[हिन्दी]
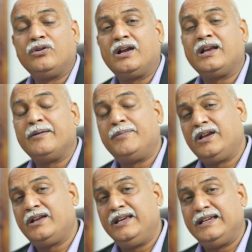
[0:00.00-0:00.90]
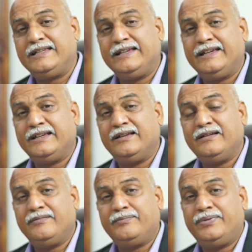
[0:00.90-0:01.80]
तो अगर मरकरी किसी के
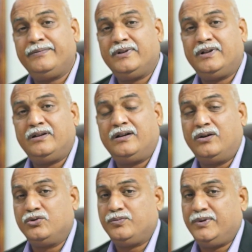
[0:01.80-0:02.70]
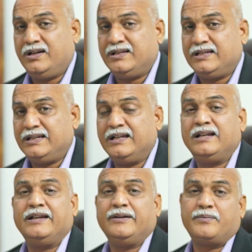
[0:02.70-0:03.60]
हाउस में अगर
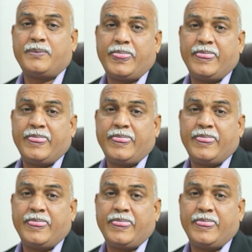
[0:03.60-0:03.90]
सिंगल है